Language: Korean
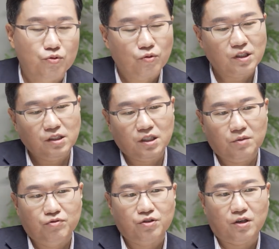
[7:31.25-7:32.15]
부동산
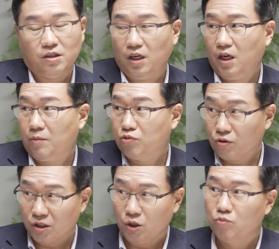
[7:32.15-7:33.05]
시장을 분석할 때
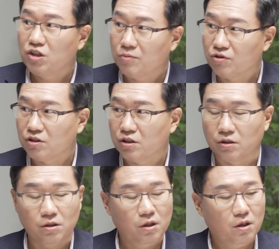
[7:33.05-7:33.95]
부동산
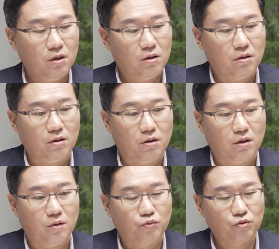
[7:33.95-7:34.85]
전문가분들은
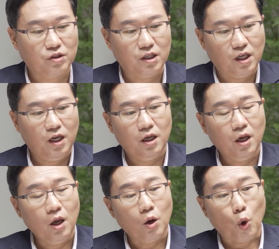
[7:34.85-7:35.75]
어, 부동산의
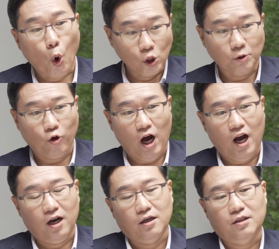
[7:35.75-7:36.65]
공급과
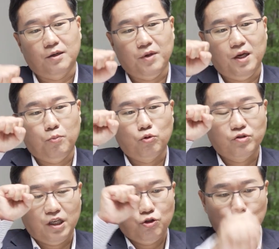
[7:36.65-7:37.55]
그 다음에
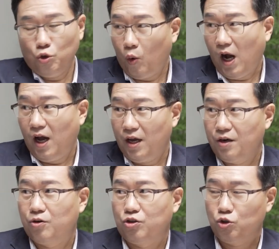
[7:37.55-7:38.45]
부동산의 수요와 그렇죠.
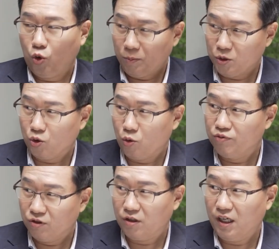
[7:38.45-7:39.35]
이런 것들을 종합적으로
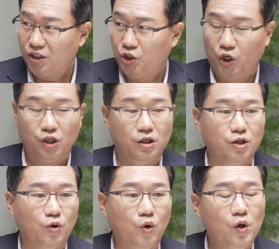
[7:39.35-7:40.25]
분석을 하시죠. 네.
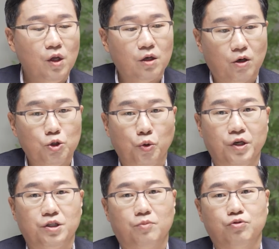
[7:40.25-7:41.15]
그리고 그걸
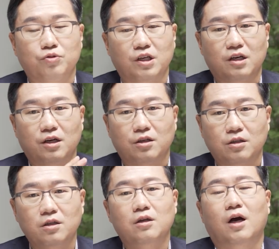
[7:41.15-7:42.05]
통해서 부동산
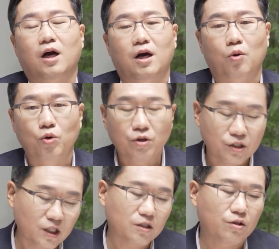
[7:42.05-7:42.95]
가격을 아, 오를
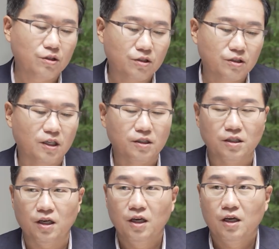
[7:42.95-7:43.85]
것이다, 떨어질 것이다,
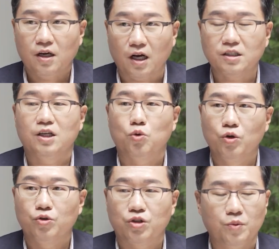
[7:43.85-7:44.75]
이제 음. 각자의
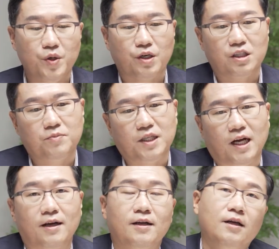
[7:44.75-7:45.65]
논리로 설명을
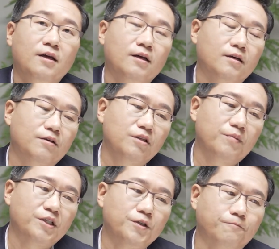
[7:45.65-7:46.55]
하십니다. 네. 그런데
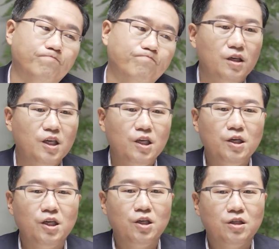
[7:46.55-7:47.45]
말이죠.
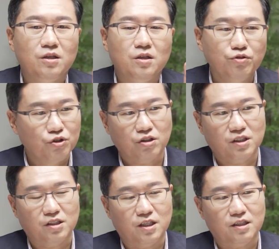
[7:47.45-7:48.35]
이 분석
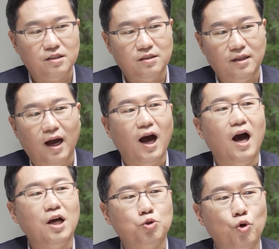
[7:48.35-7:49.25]
자체가
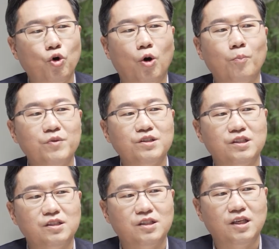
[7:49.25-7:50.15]
다 소용없는
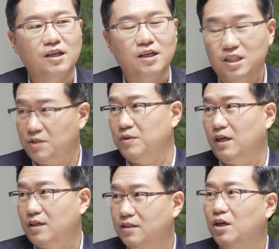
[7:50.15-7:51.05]
시기가
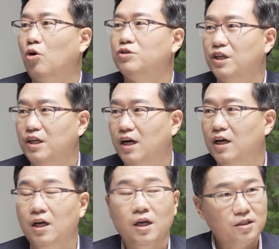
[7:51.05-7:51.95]
있습니다. 그때가 언제냐?
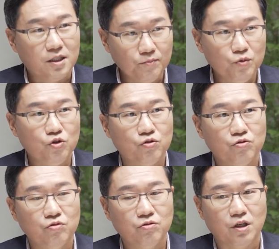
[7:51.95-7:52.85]
네.
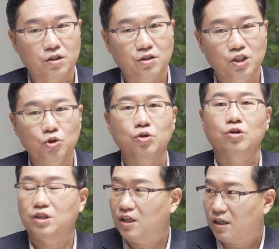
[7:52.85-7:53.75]
금융에서
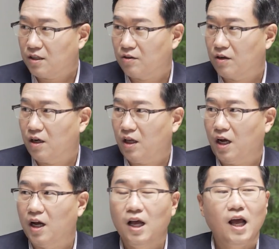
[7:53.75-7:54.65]
신용경색이
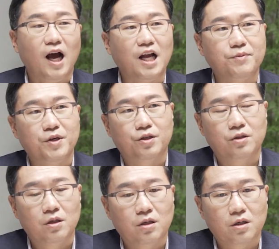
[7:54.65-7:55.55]
나타나거나 네.
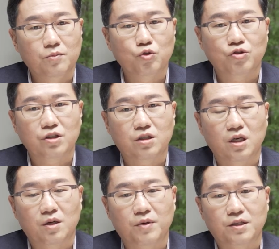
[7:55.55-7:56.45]
아니면 금융
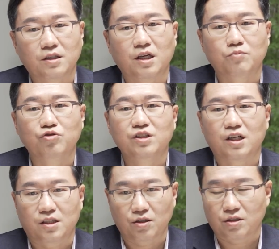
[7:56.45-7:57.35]
시스템에 상당히
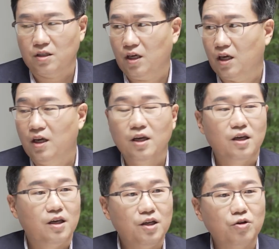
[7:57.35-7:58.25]
문제가 생겼을 때
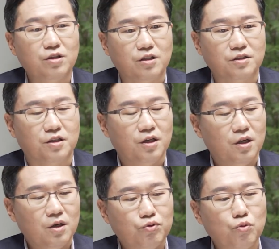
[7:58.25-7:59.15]
네. 이럴 때는
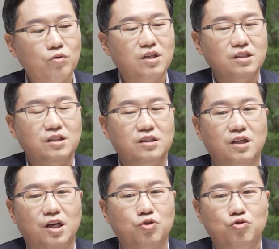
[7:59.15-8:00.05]
부동산
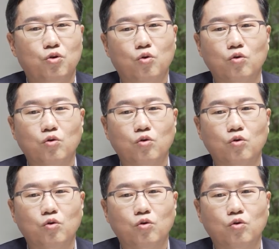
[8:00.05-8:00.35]
시장의 수요